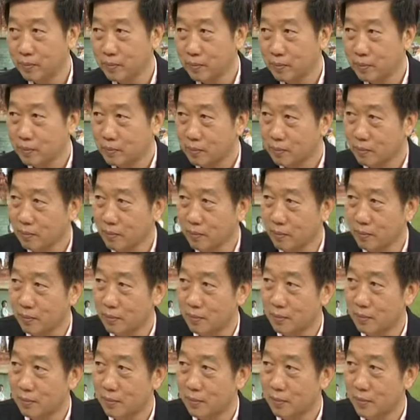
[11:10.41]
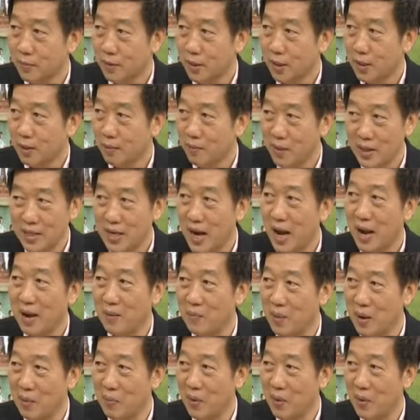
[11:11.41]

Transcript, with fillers: ไม่ไม่ใช่ว่าเพชรเยอะนะฮะไม่ใช่